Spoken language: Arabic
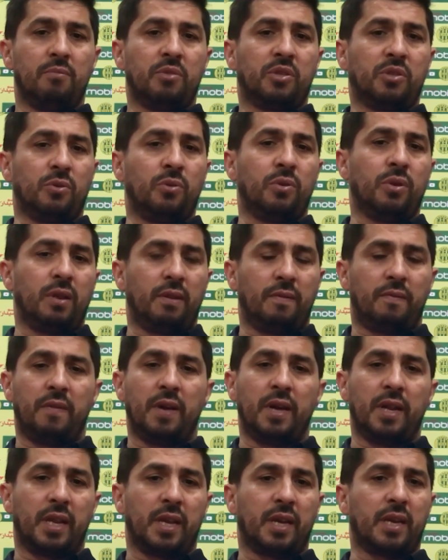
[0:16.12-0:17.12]
كمسؤولين
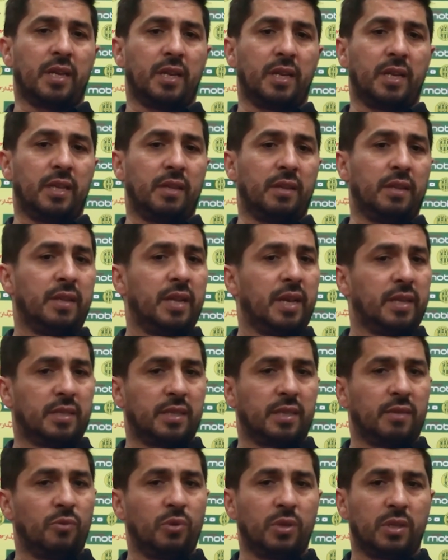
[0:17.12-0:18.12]
فريق اللي
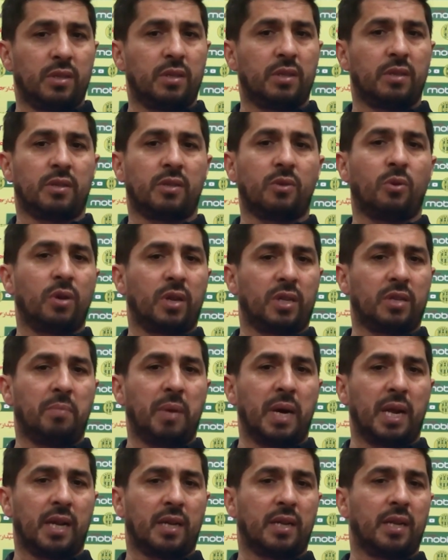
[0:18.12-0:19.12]
الناس وين تقول لك
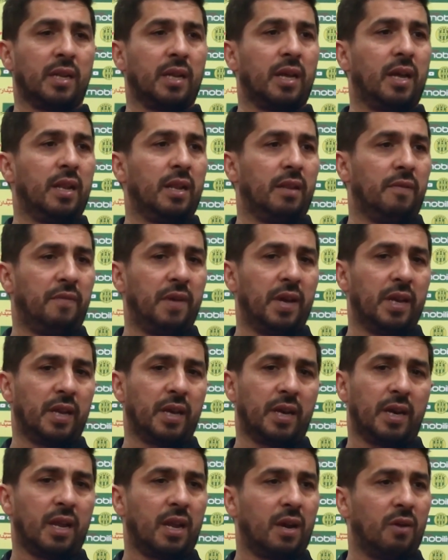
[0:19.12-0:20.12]
تبارك الله
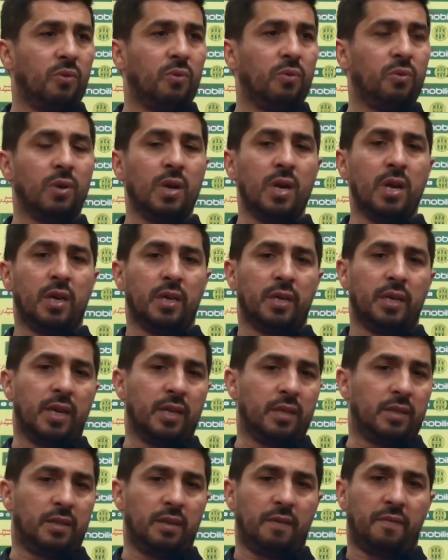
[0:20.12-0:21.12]
الفريق راهو
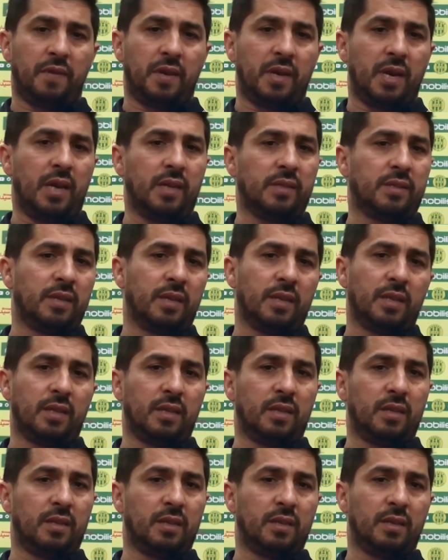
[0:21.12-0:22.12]
يؤدي في
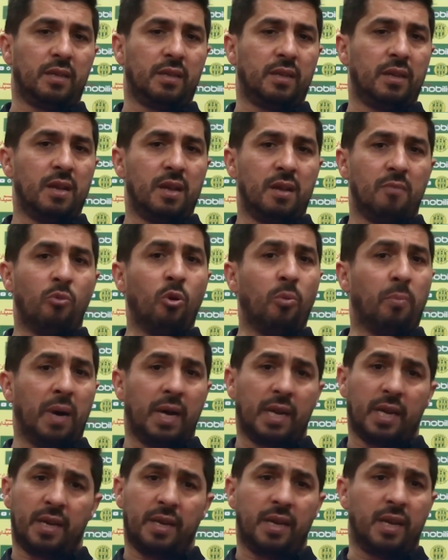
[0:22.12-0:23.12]
احسن آه،
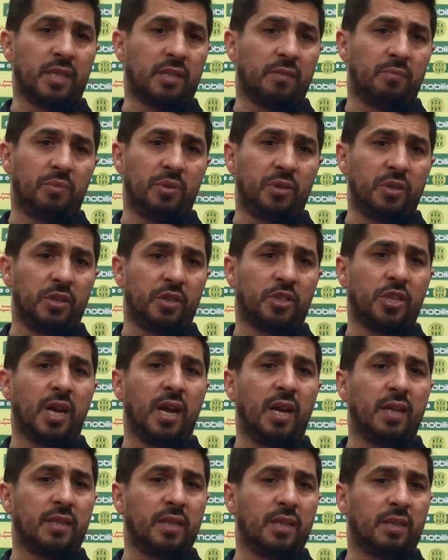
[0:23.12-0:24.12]
مباريات
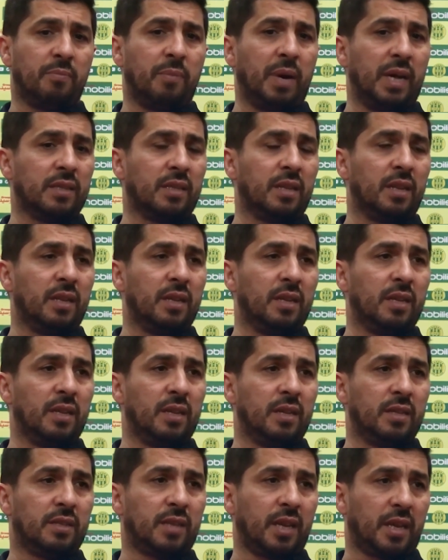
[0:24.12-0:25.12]
بشهاده بعض
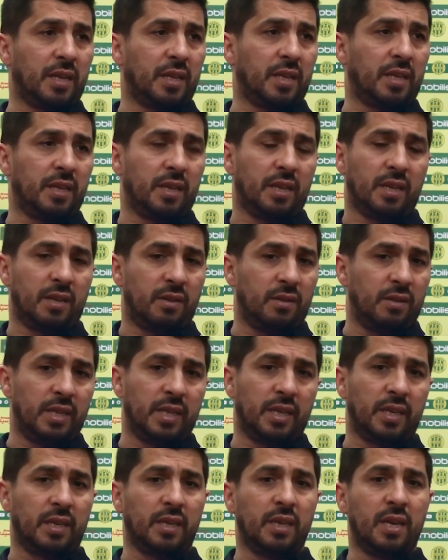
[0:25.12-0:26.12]
التقنيين
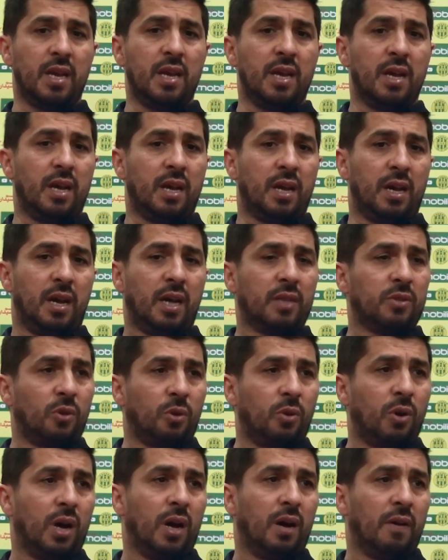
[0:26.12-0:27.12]
اللي
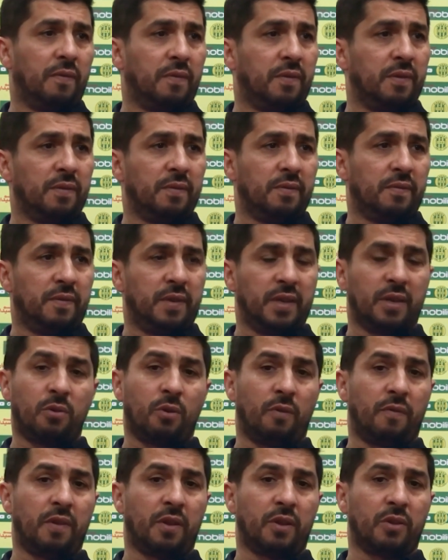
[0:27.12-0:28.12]
هضروها في, في لي
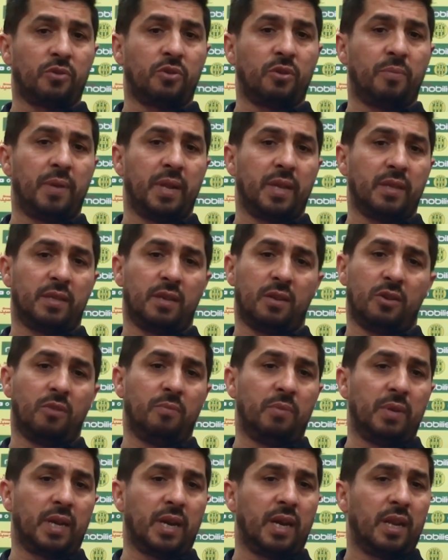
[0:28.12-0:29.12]
كونفيرونس دو بلاس
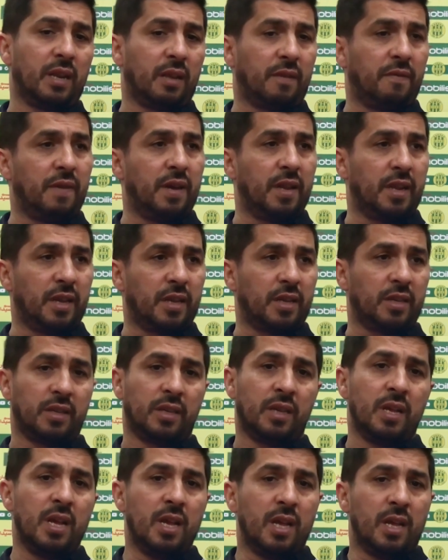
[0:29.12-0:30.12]
ديالهم اللي قال لك
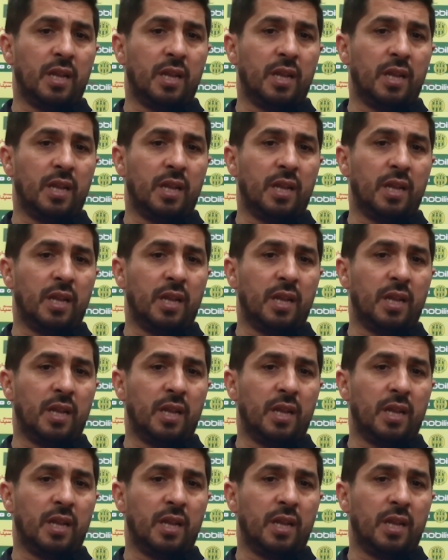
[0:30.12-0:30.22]
فريق